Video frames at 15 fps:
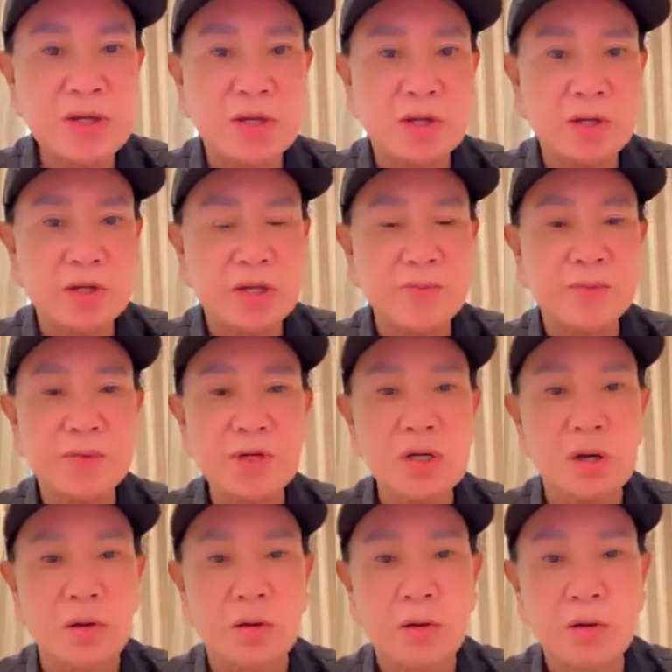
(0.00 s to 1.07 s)
thì mấy người đó kiếp
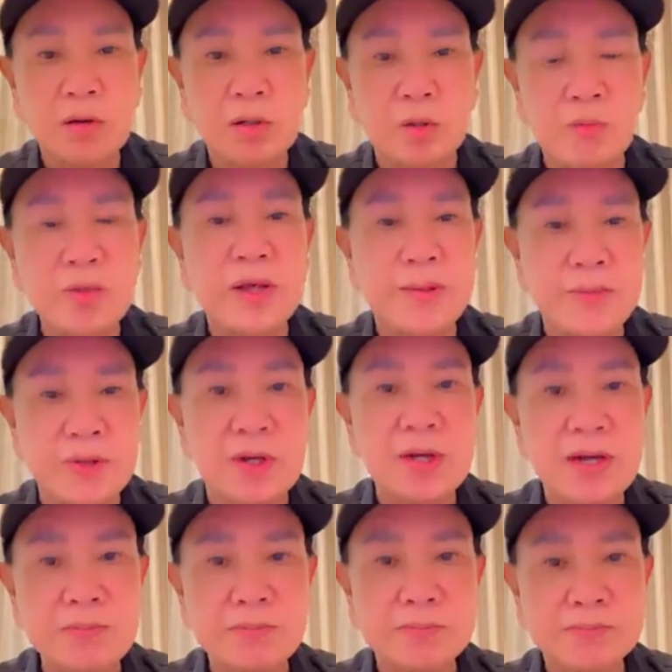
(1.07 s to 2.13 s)
trước họ cũng nghiệp
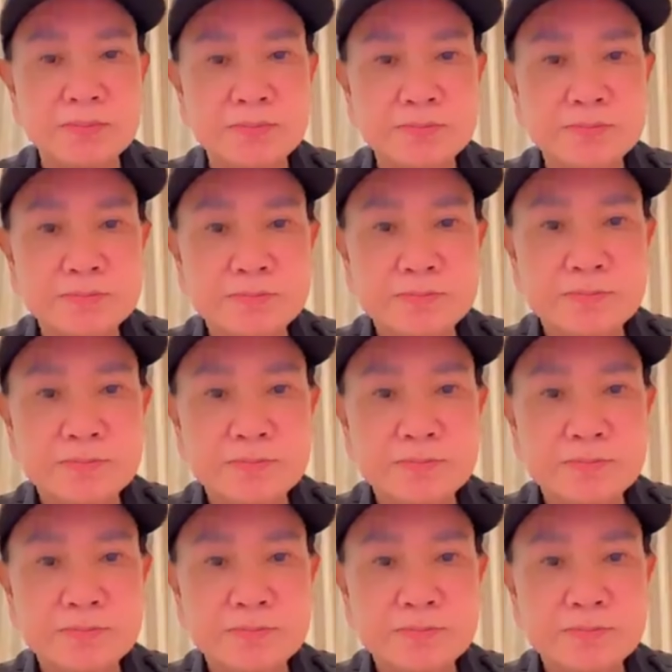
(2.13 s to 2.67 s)
dữ lắm